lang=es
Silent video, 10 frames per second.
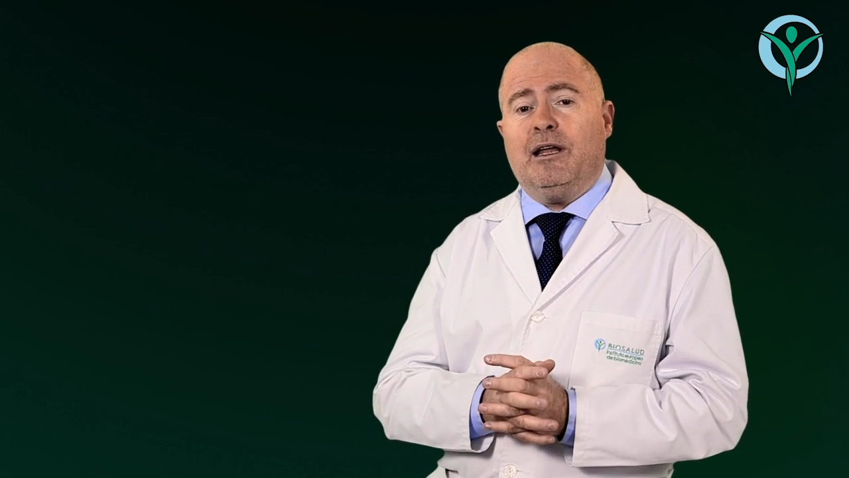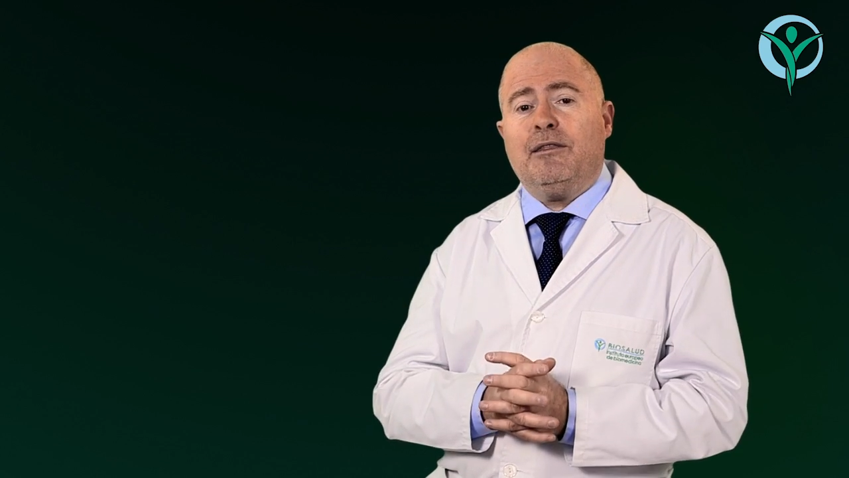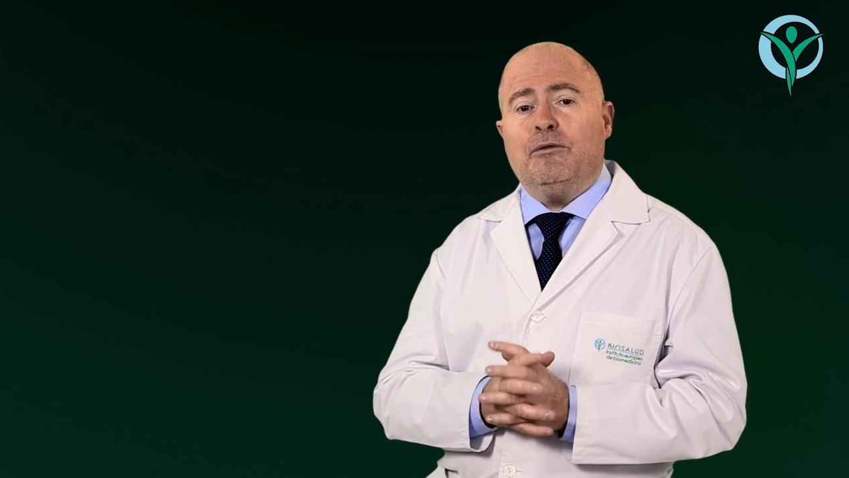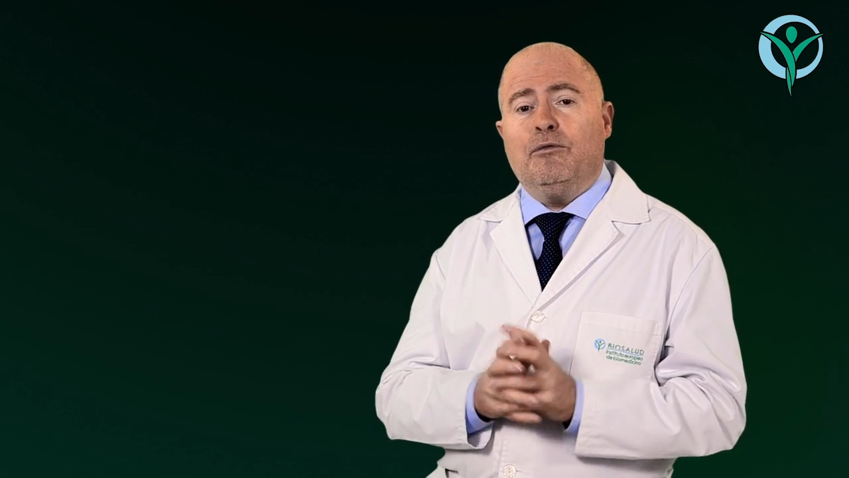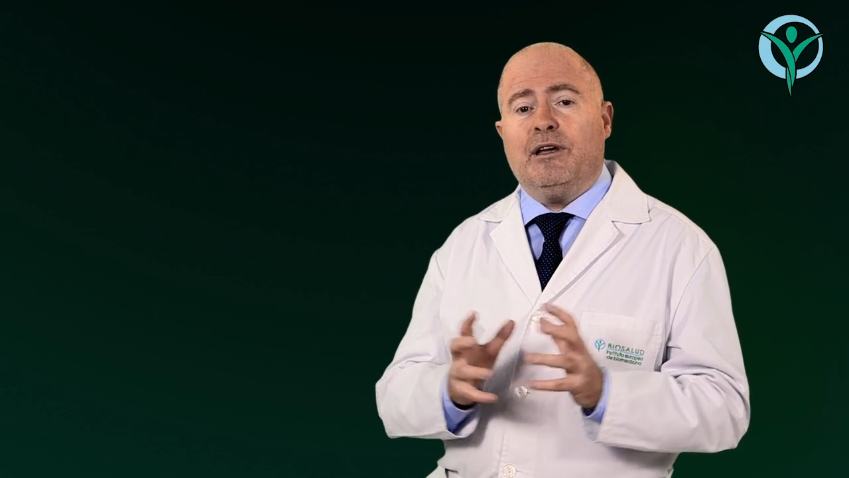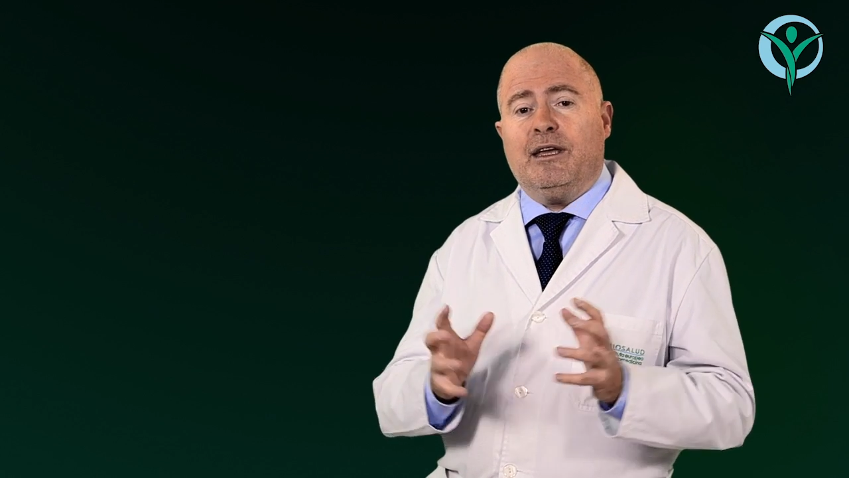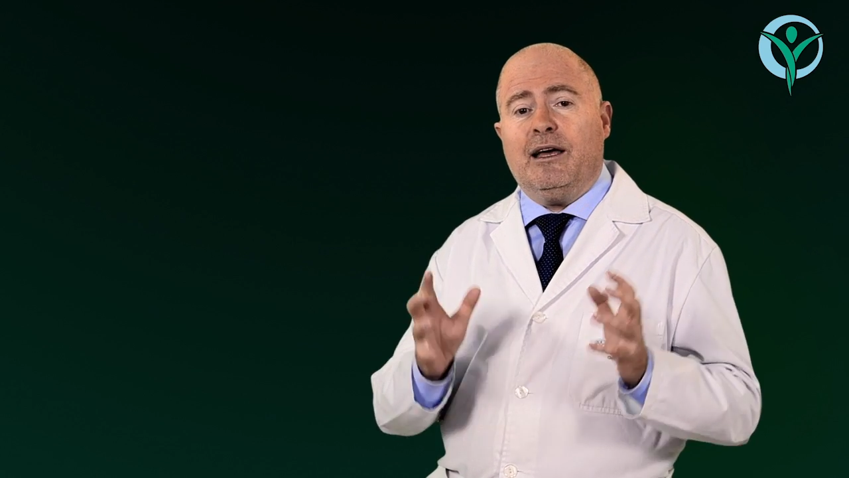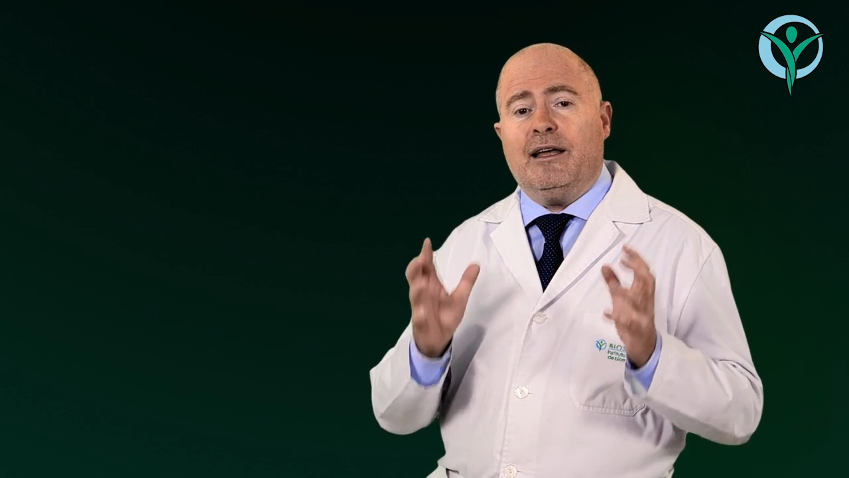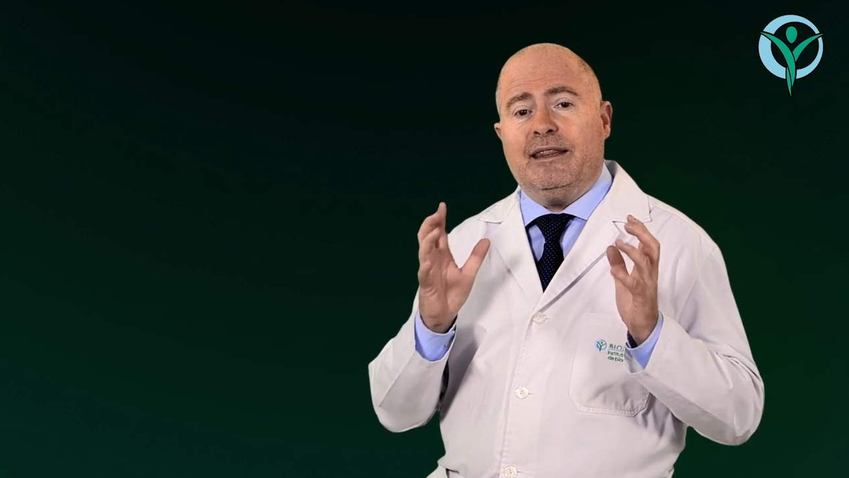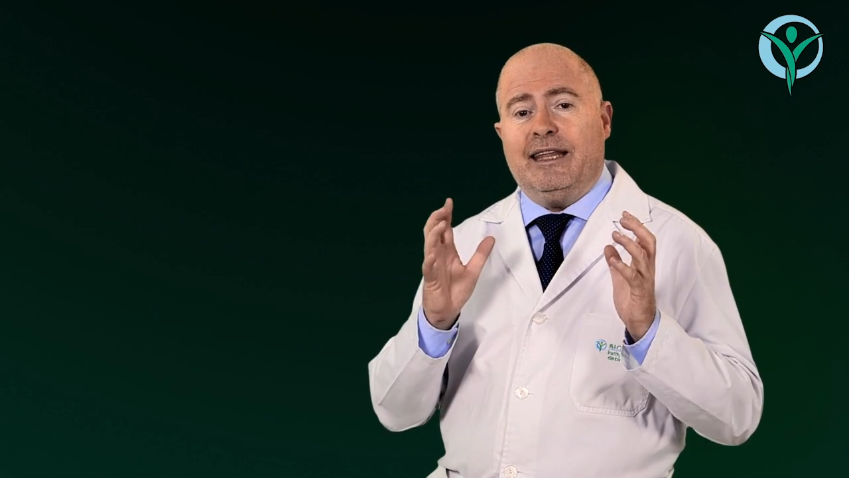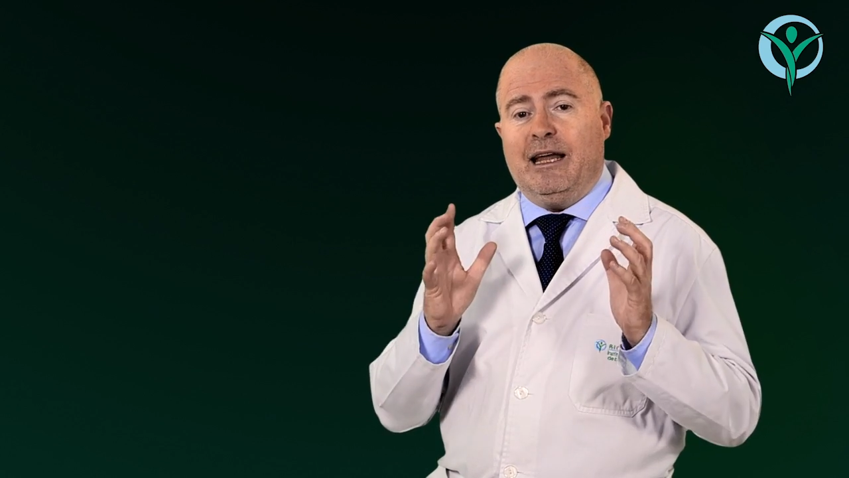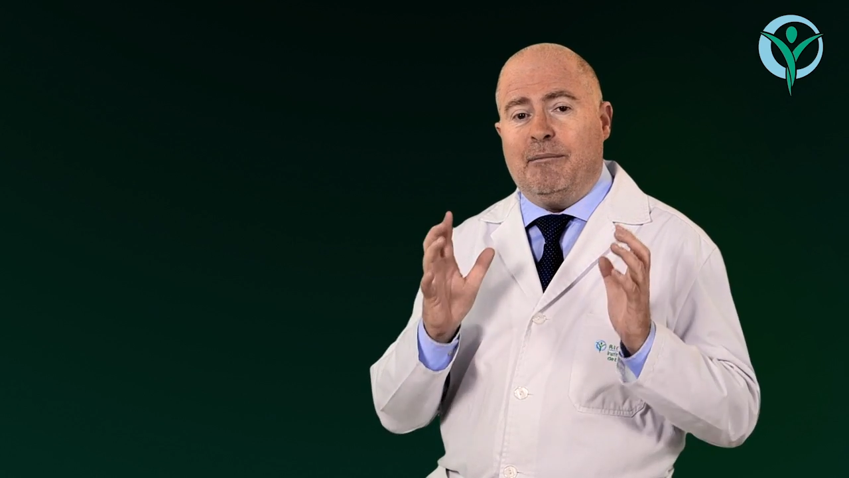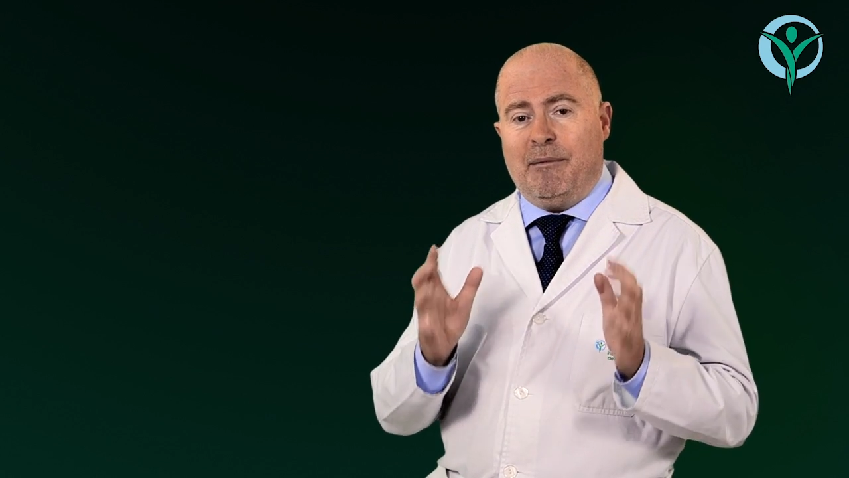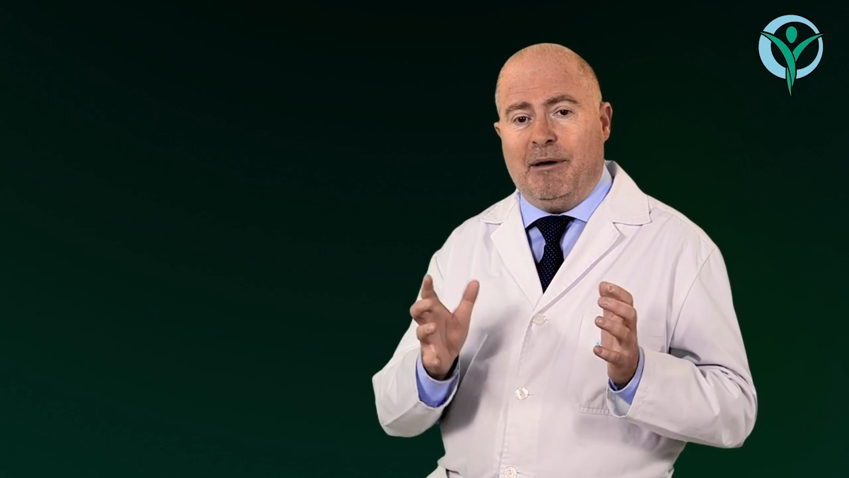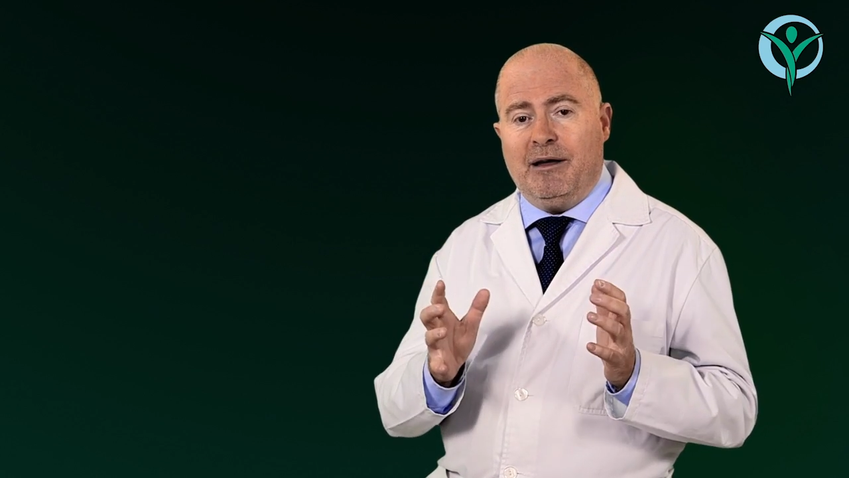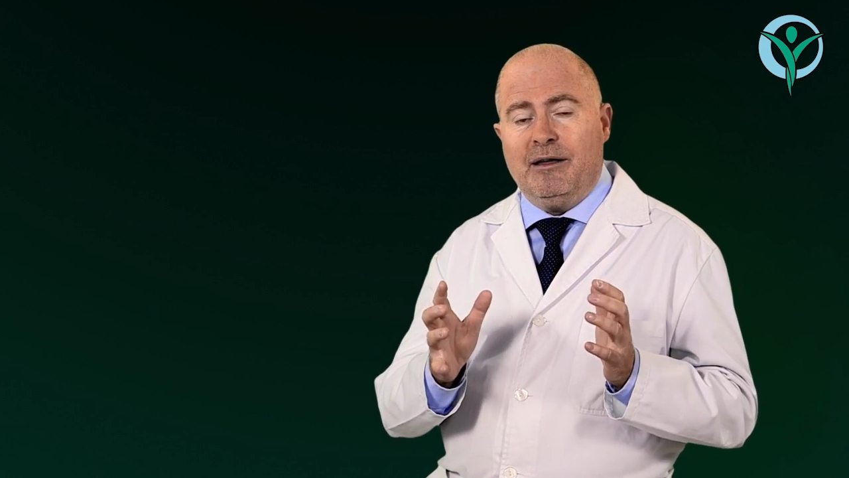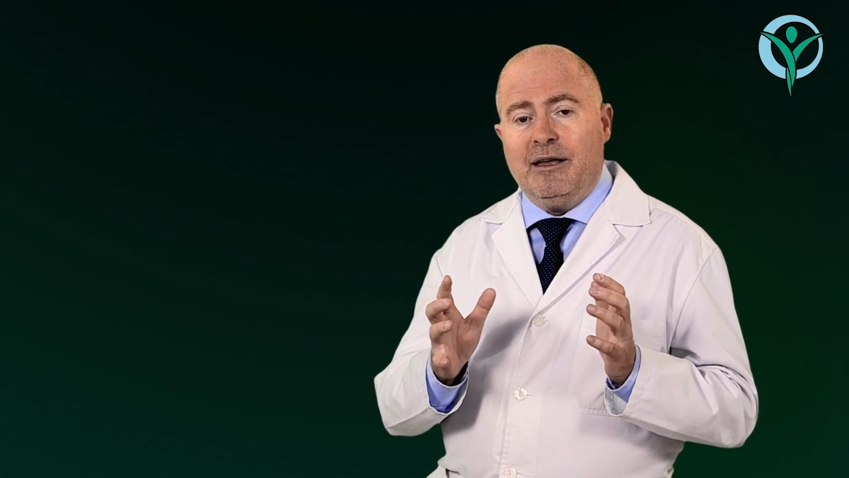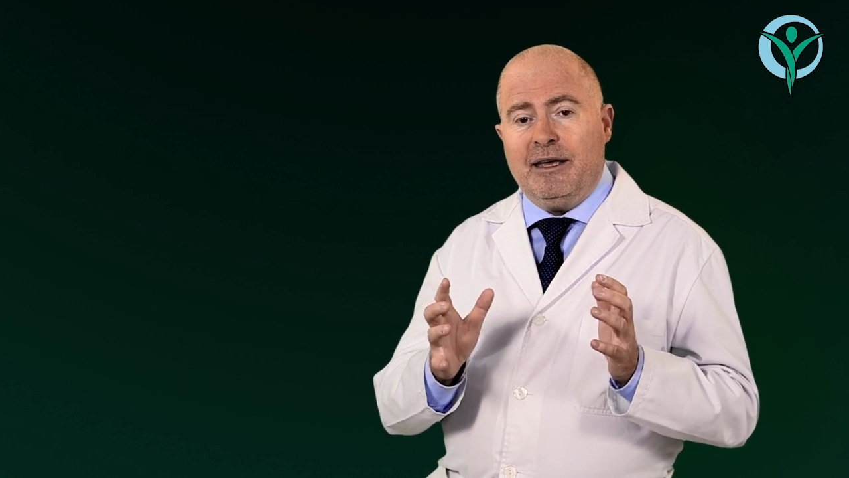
la cirugía de la mama.